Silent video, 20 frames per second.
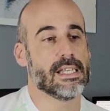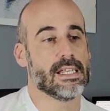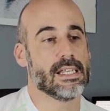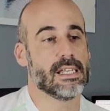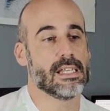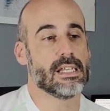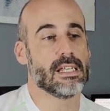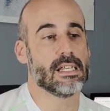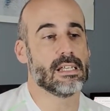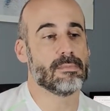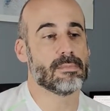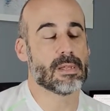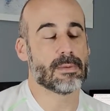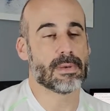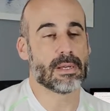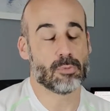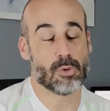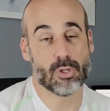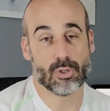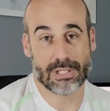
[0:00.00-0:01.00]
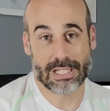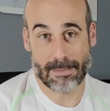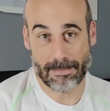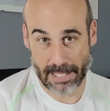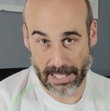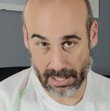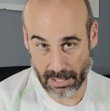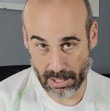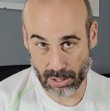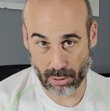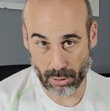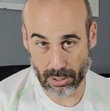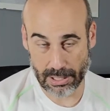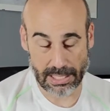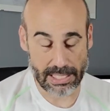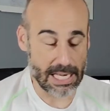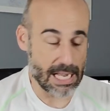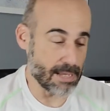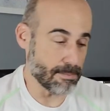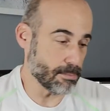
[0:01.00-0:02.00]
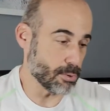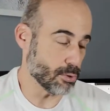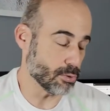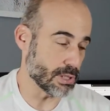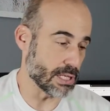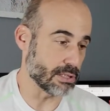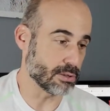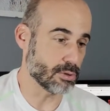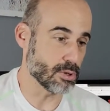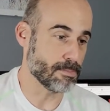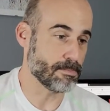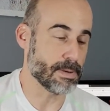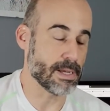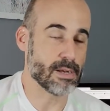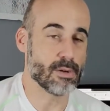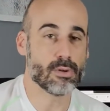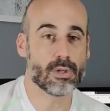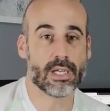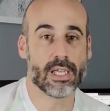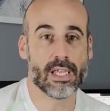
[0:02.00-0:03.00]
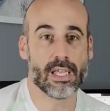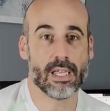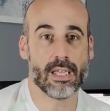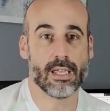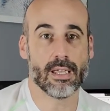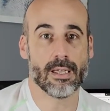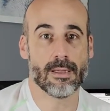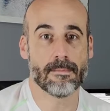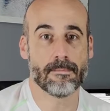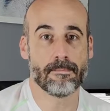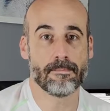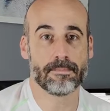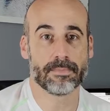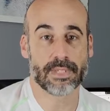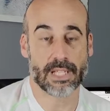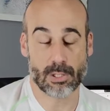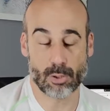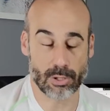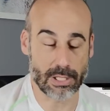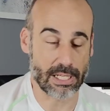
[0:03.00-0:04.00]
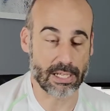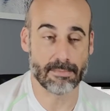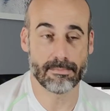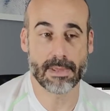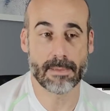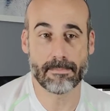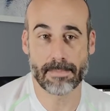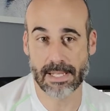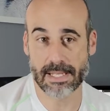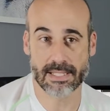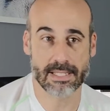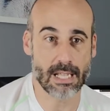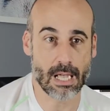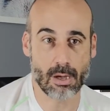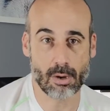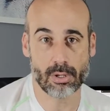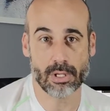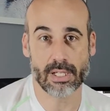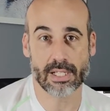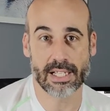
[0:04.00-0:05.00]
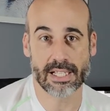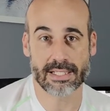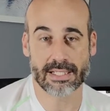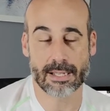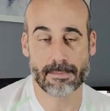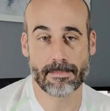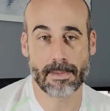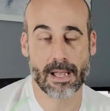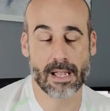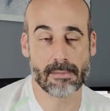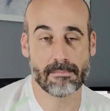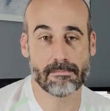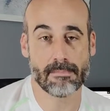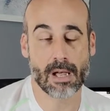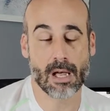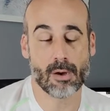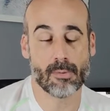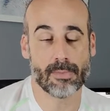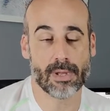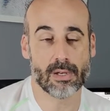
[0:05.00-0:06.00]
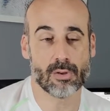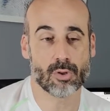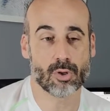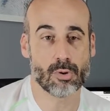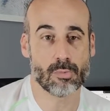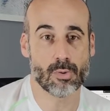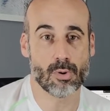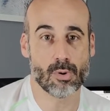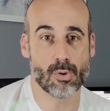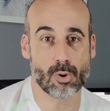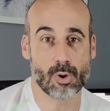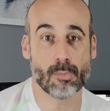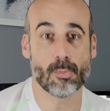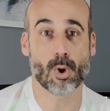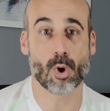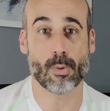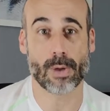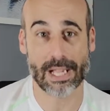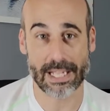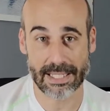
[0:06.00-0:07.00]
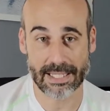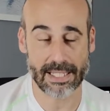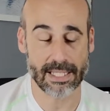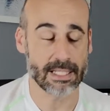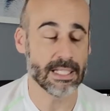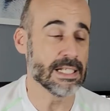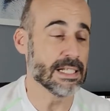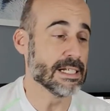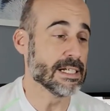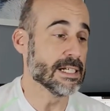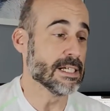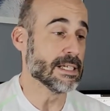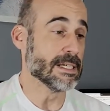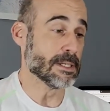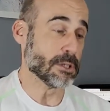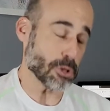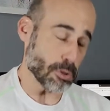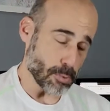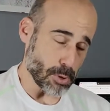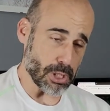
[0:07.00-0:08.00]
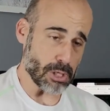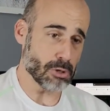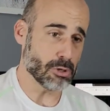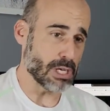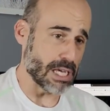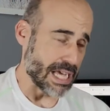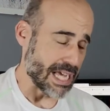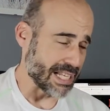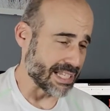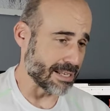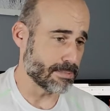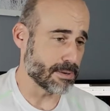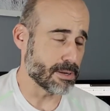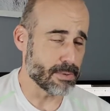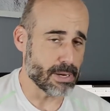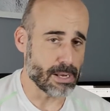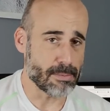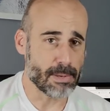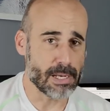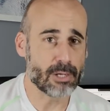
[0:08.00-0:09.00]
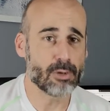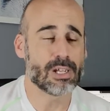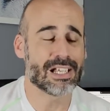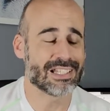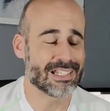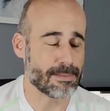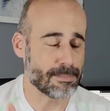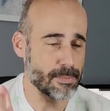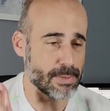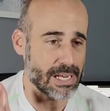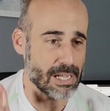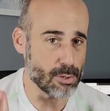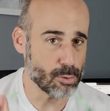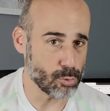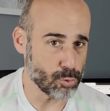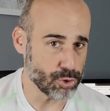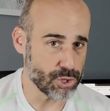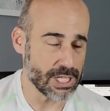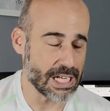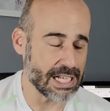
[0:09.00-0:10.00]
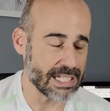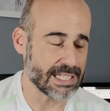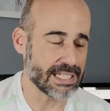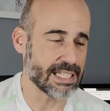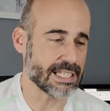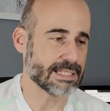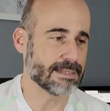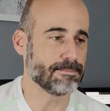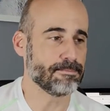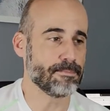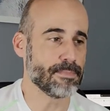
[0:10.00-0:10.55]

Y me bueno, está PlayStation detrás, por lo tanto espero que, lo tengan bien pensado y que sepan más o menos cómo, lo van a hacer. Como digo, esta primera película, esta primera Uncharted,